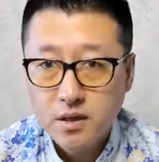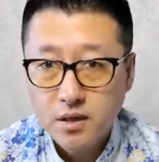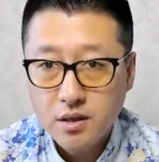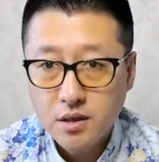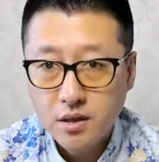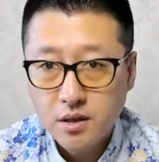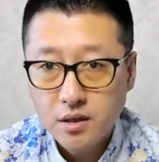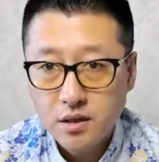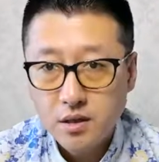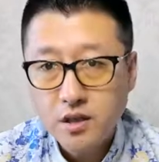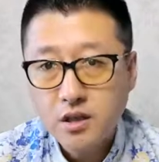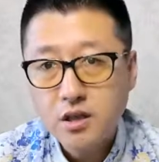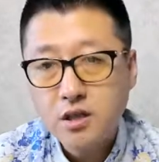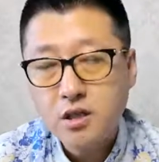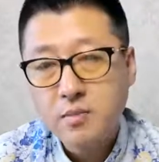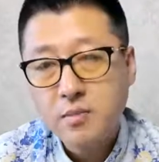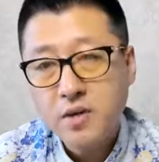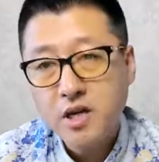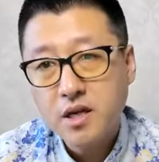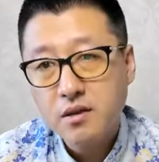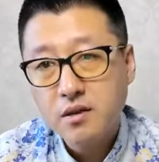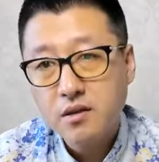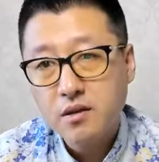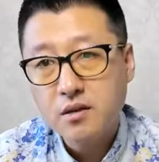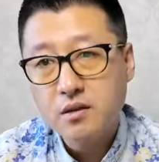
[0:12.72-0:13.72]
一个什么
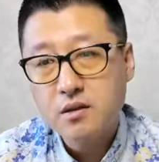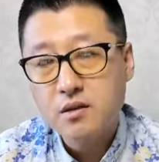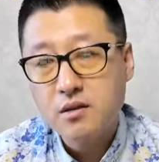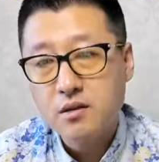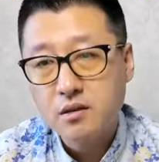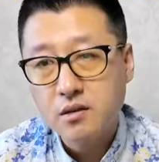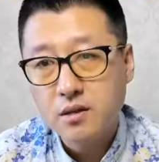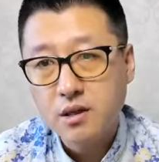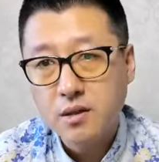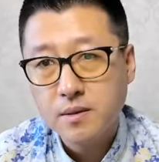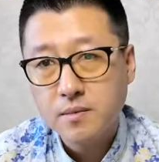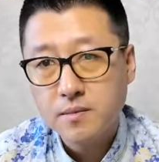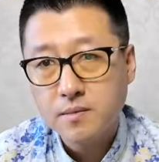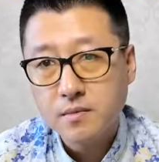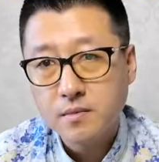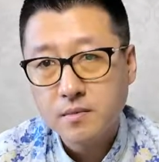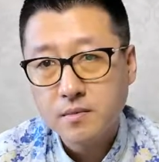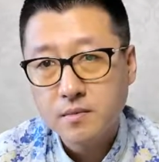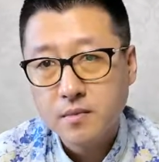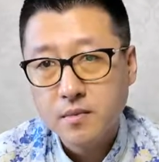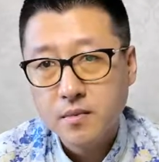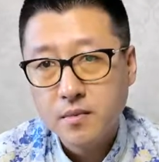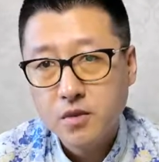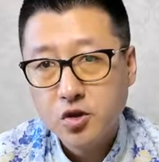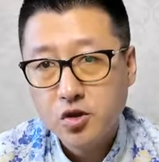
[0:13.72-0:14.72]
样的事实呢？
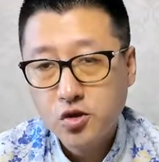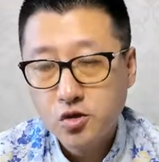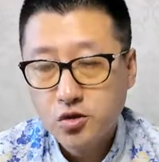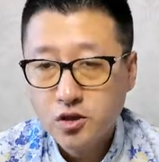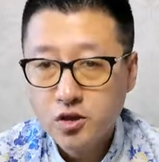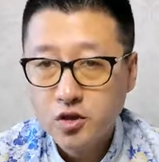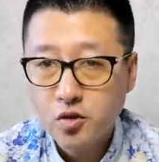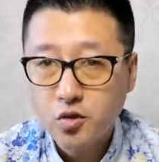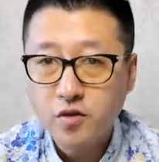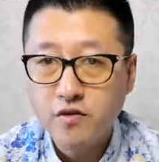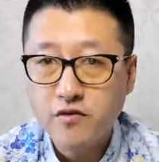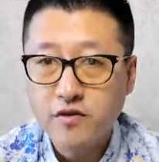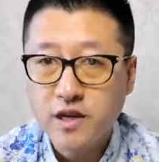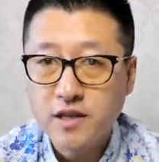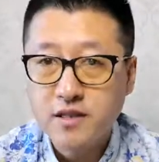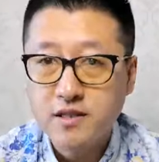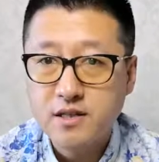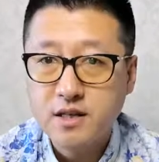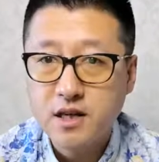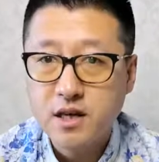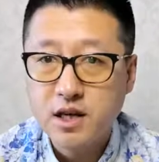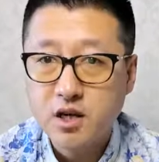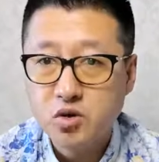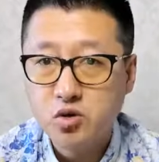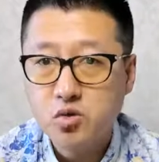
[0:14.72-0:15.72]
就是你会发现啊，